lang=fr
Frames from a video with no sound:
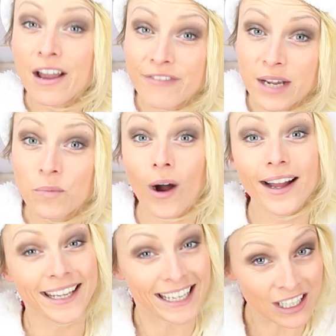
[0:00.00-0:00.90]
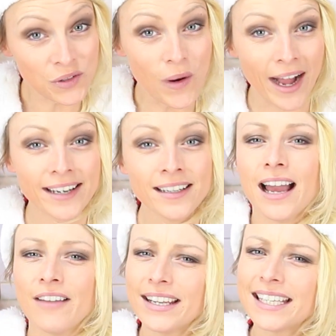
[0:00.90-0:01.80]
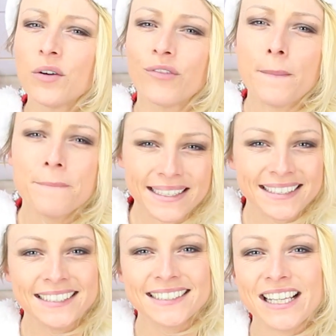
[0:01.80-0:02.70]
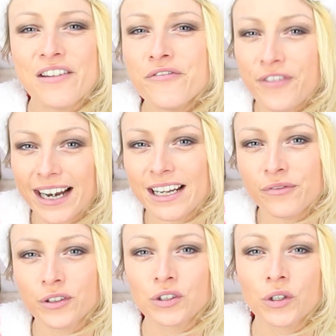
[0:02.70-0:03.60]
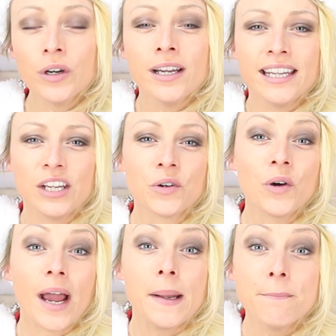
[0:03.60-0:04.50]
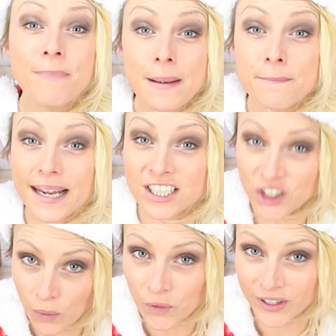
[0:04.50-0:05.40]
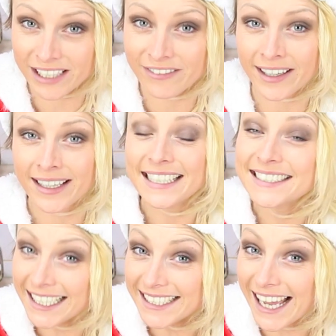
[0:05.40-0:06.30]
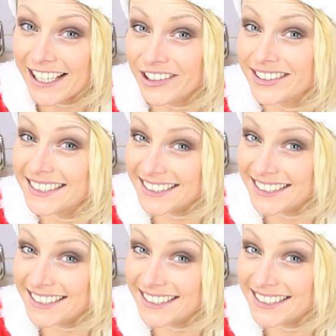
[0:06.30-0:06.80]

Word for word: avec moi et Louane, avec qui on va pâtisser, faire les photos et on aura une belle page dans mon livre. Et cette gagnante,